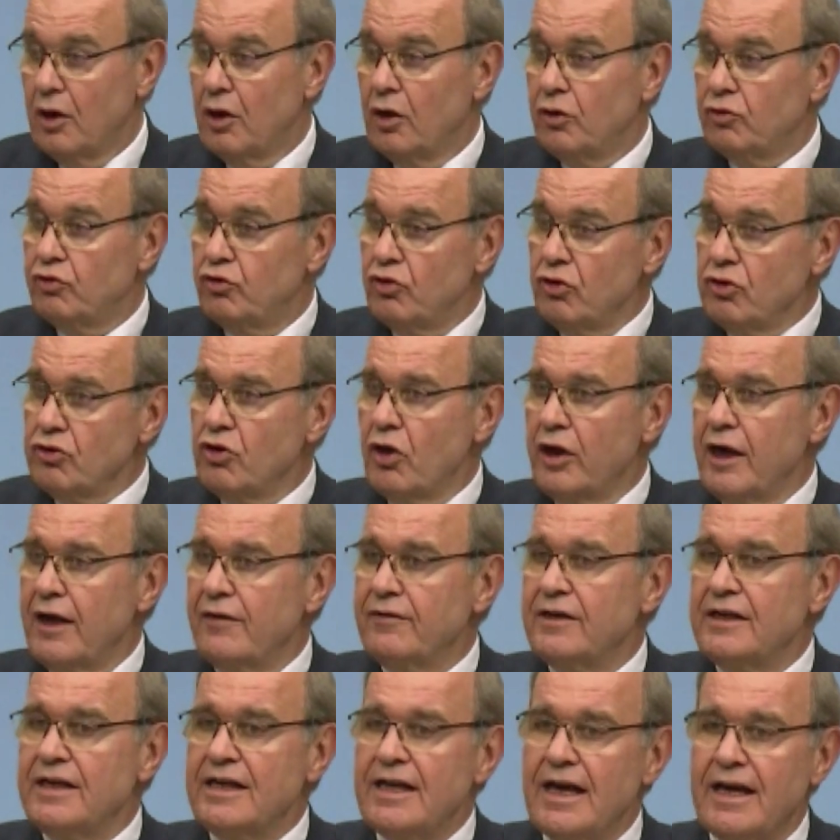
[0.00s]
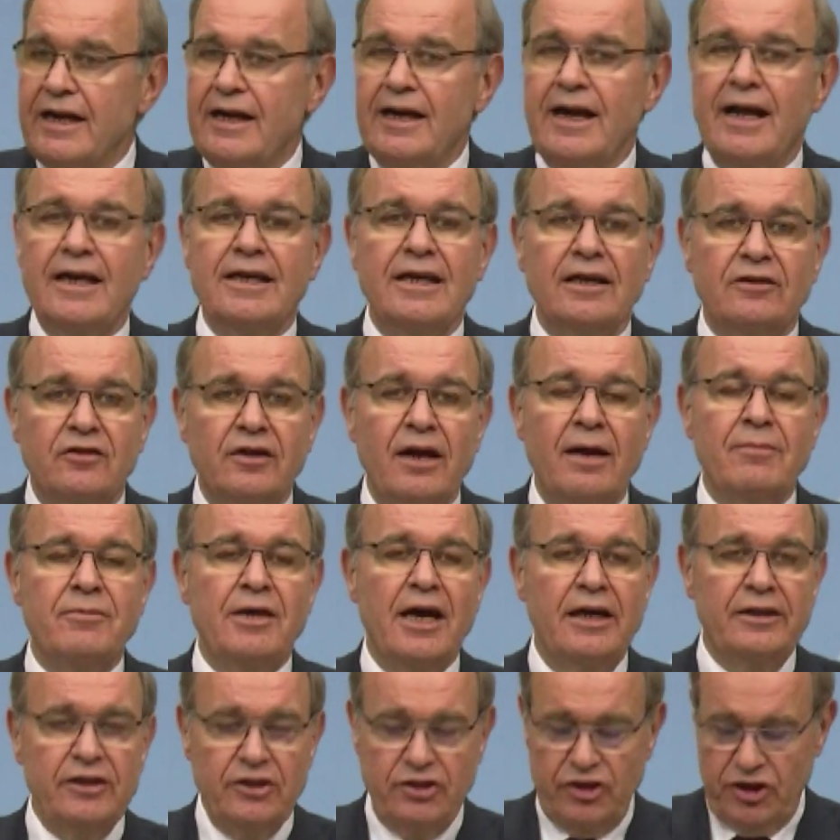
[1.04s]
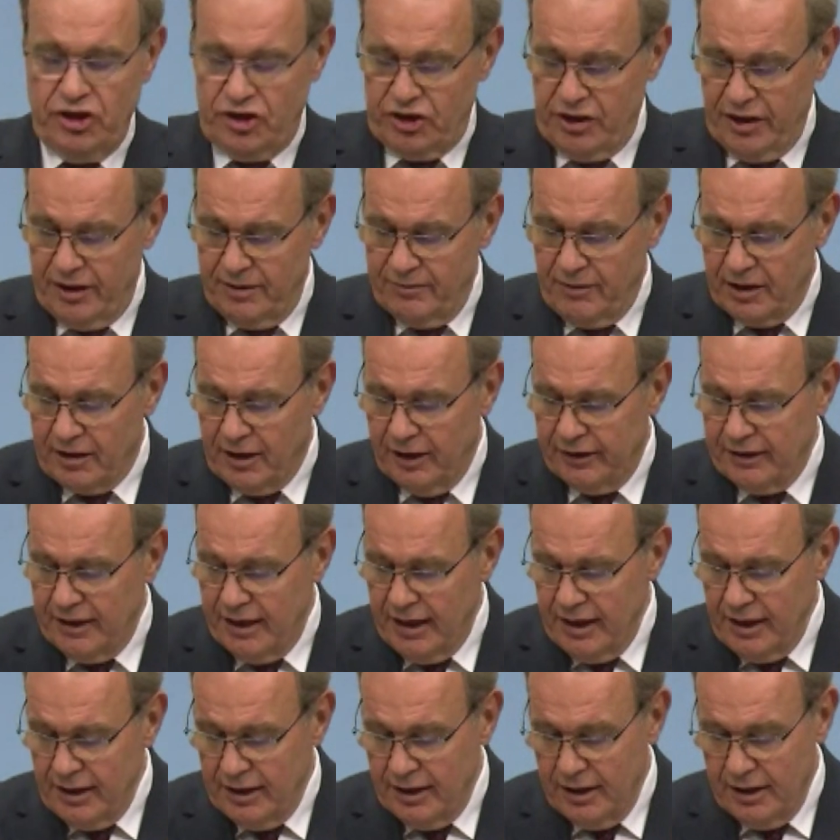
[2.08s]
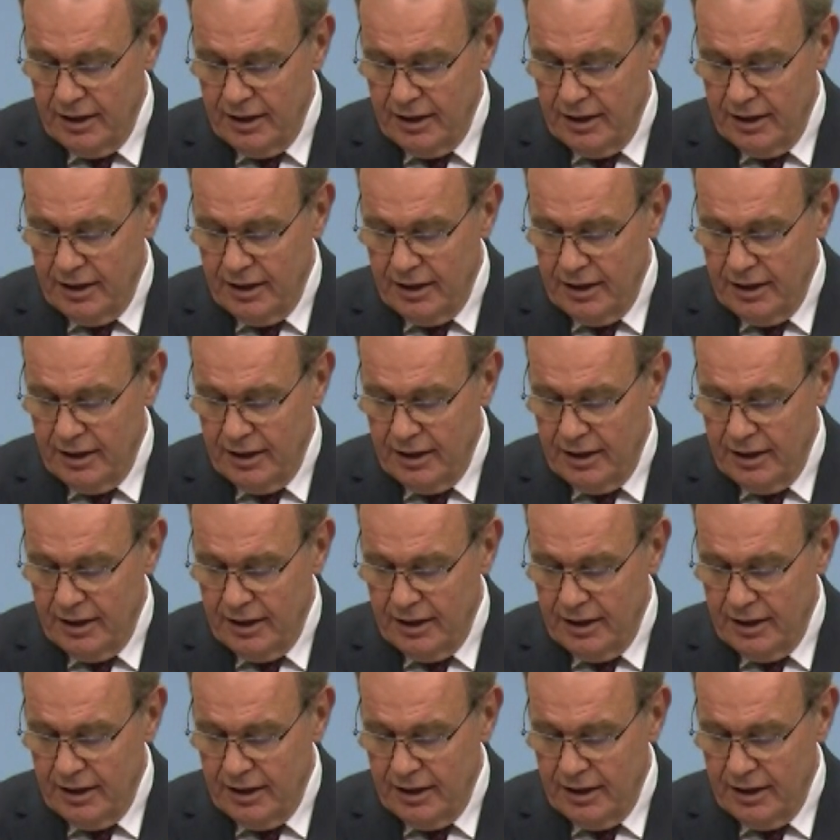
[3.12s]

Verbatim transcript: Dün görevini yerine getiremeyen İçişleri Bakanı